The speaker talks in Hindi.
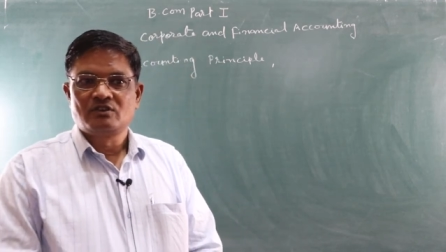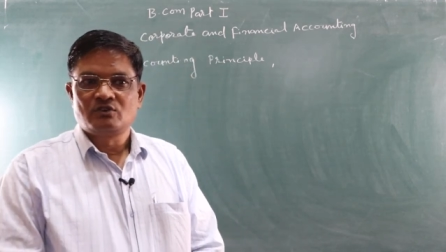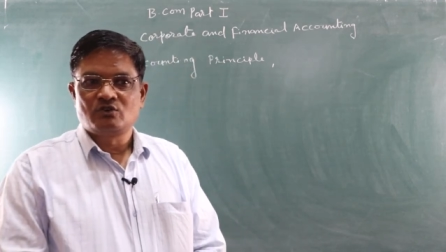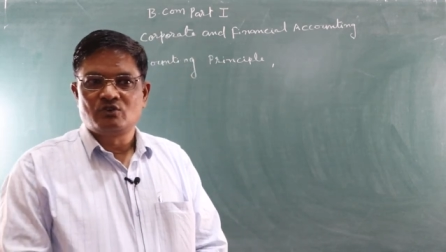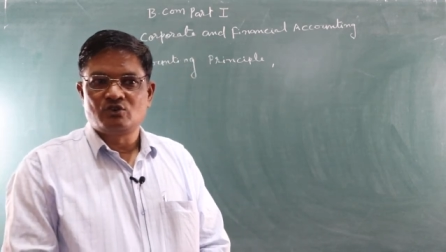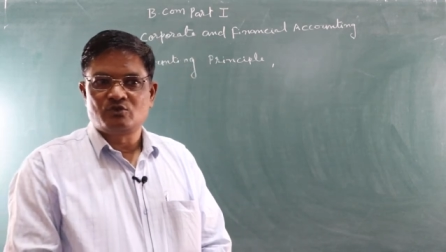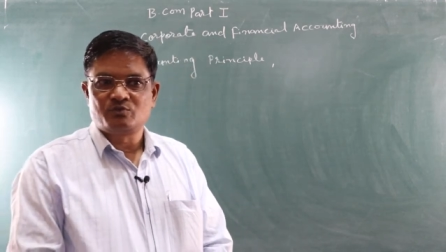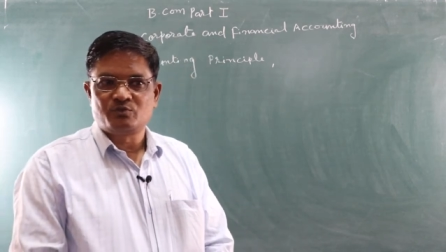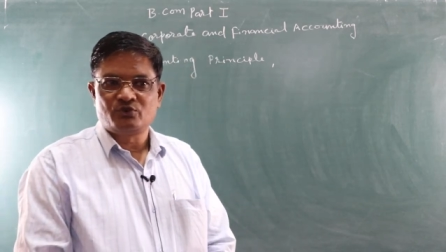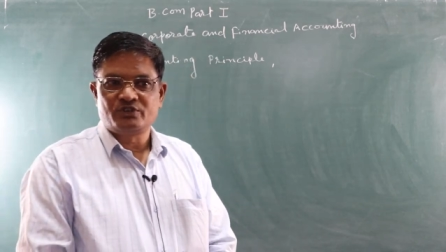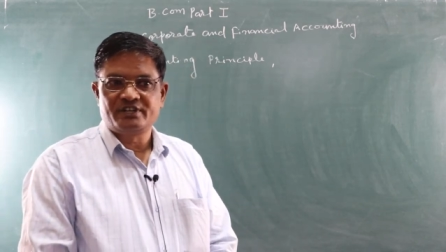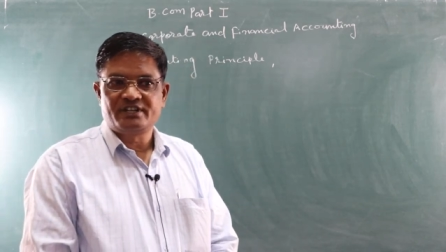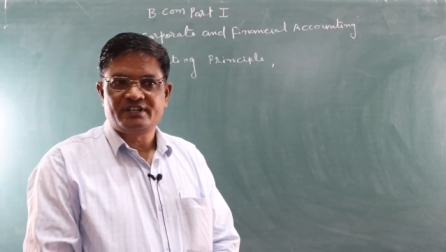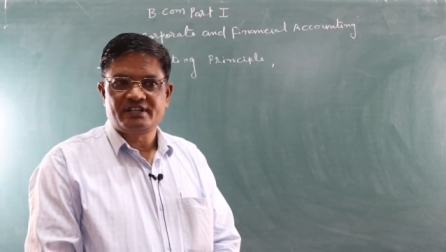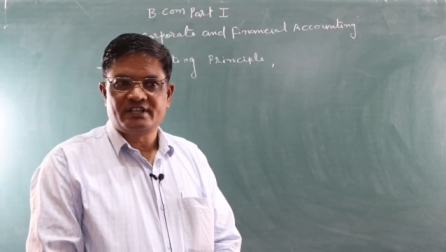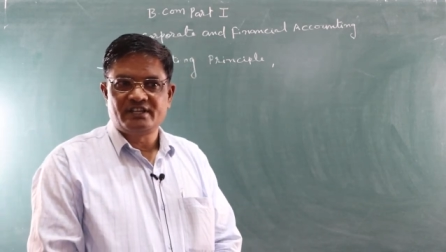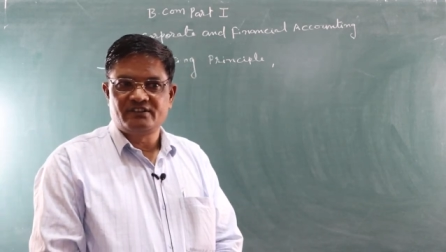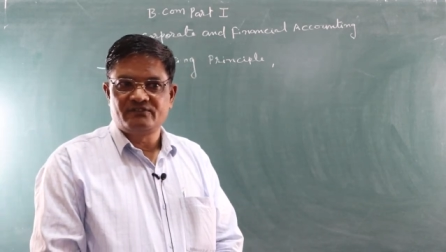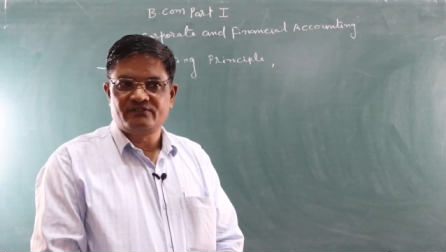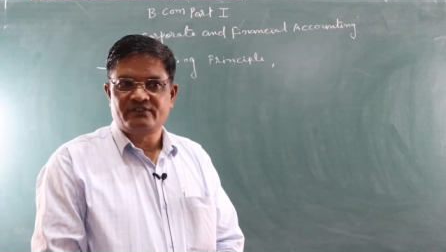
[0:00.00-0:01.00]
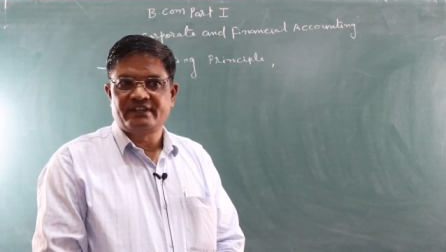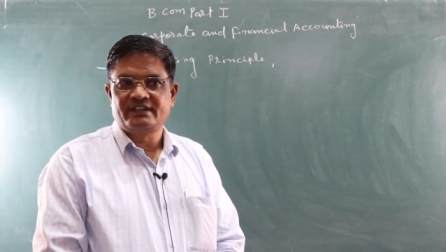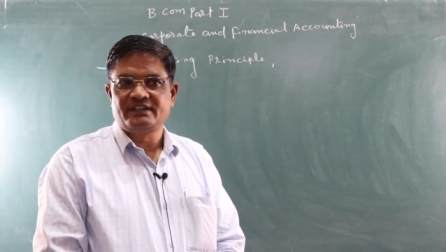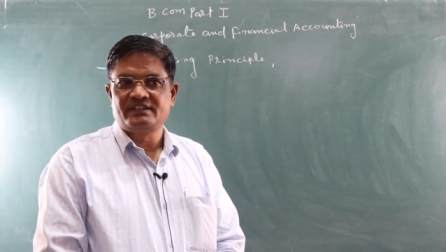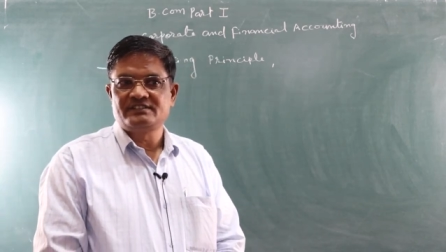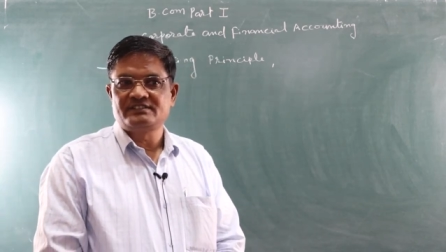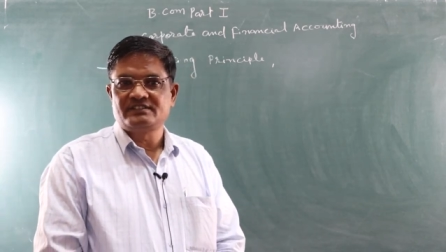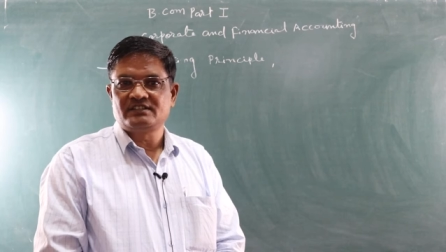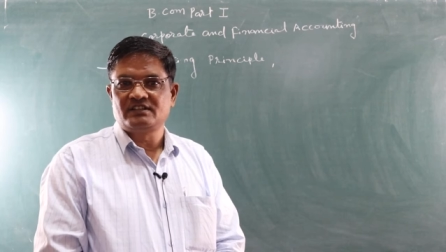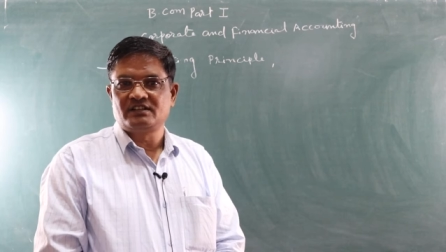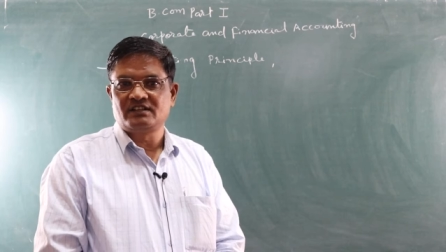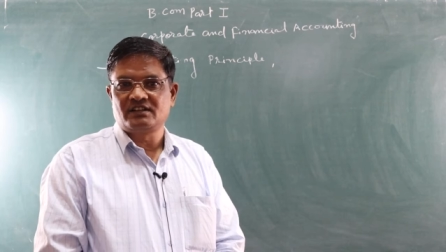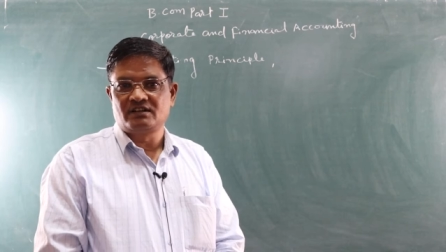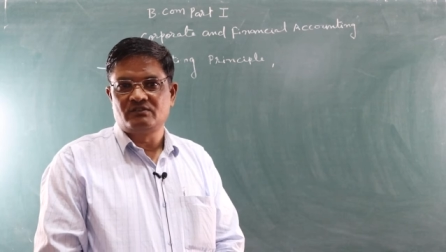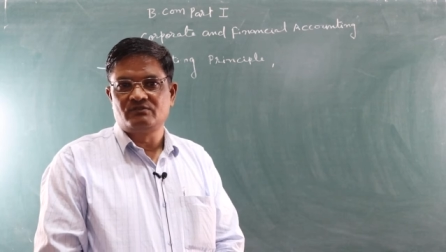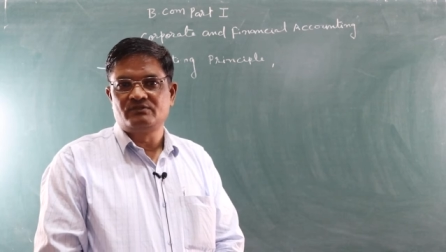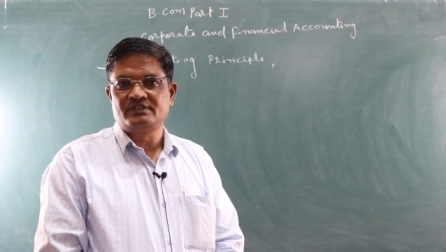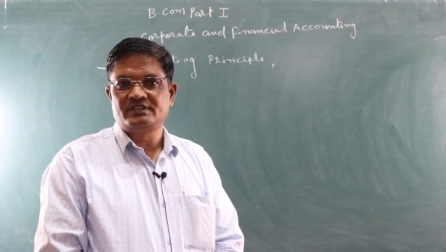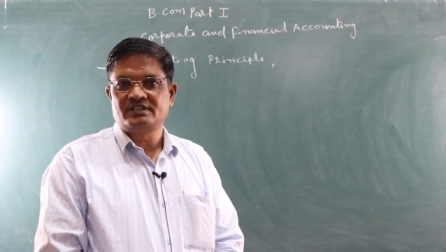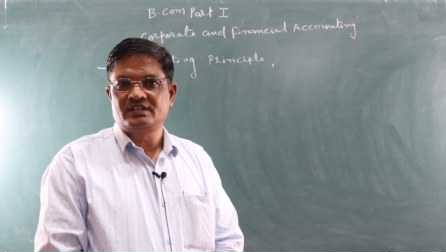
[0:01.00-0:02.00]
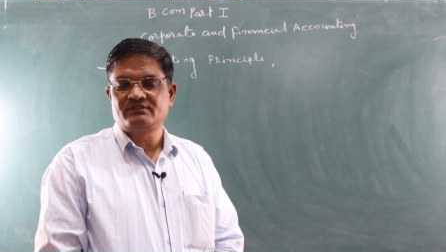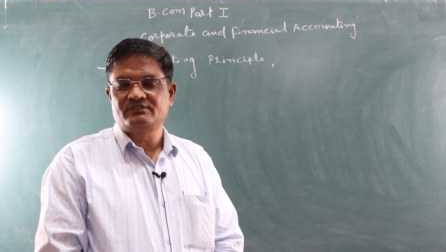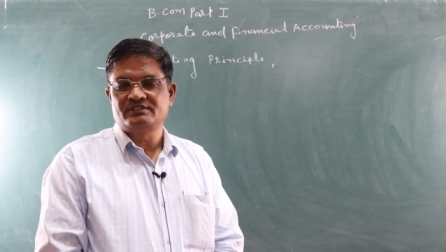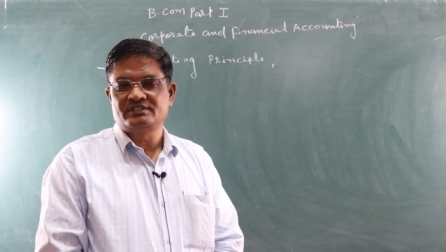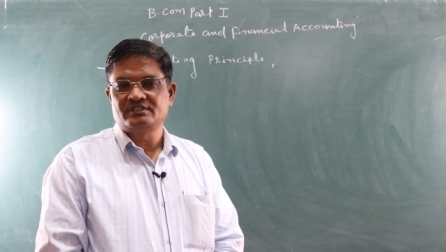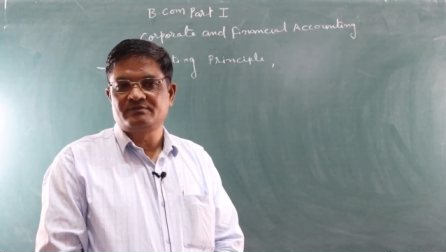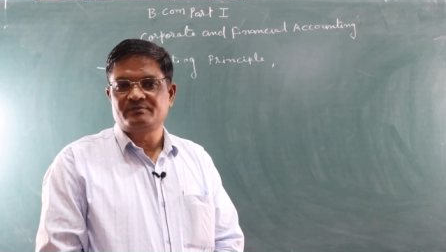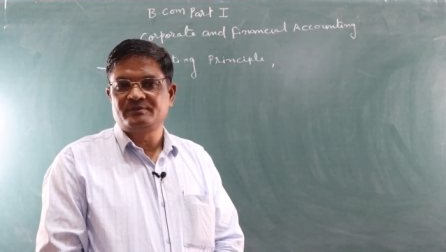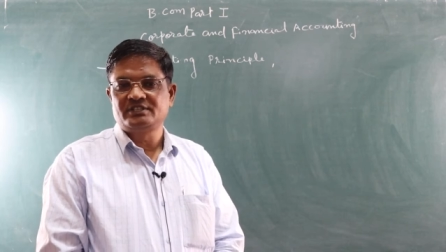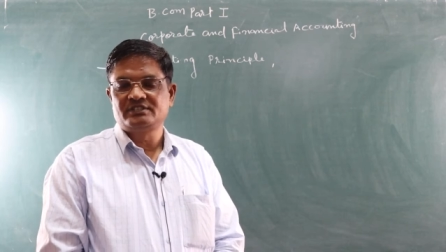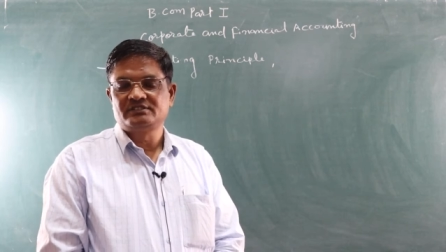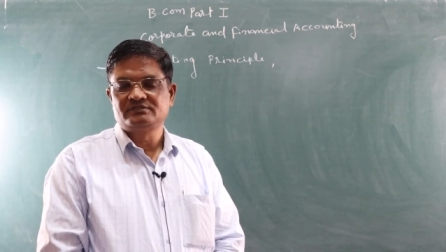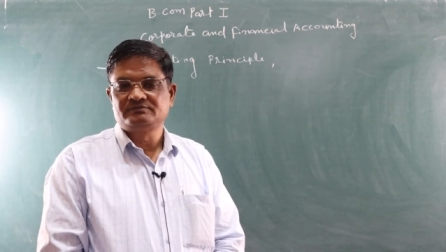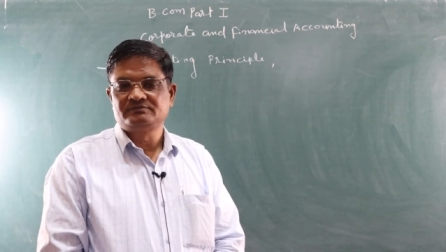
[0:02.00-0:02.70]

कॉरपोरेट एंड फाइनेंशियल अकाउंट के विषय में